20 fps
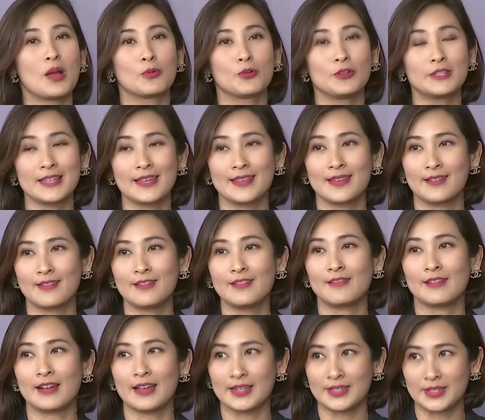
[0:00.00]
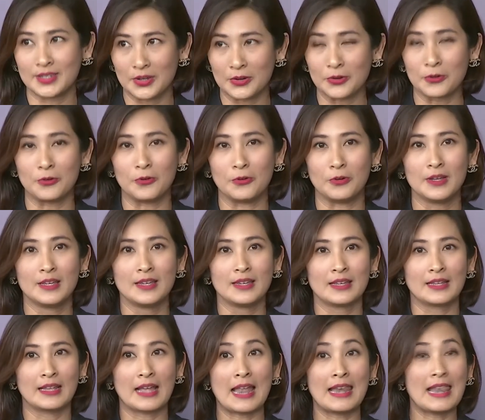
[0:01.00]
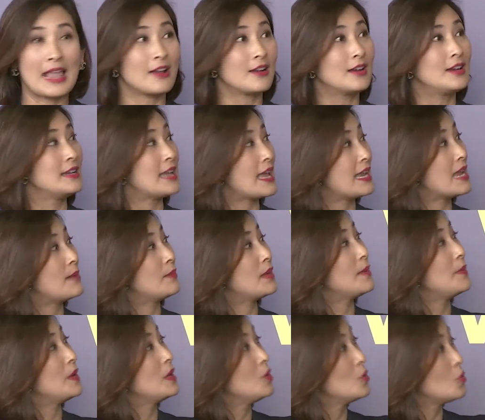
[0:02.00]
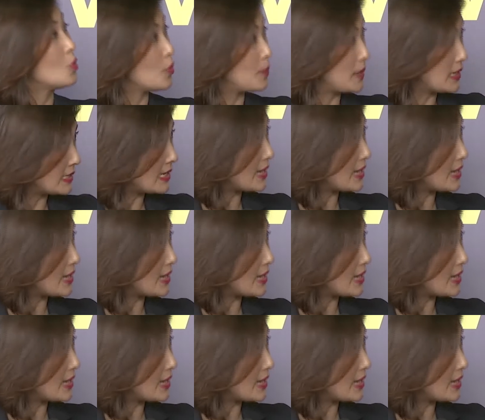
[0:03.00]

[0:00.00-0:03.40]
วามเข้าใจในเรื่องของ ไอ ซี โอ อันแรกก็คือแนะนำให้ไปดู Open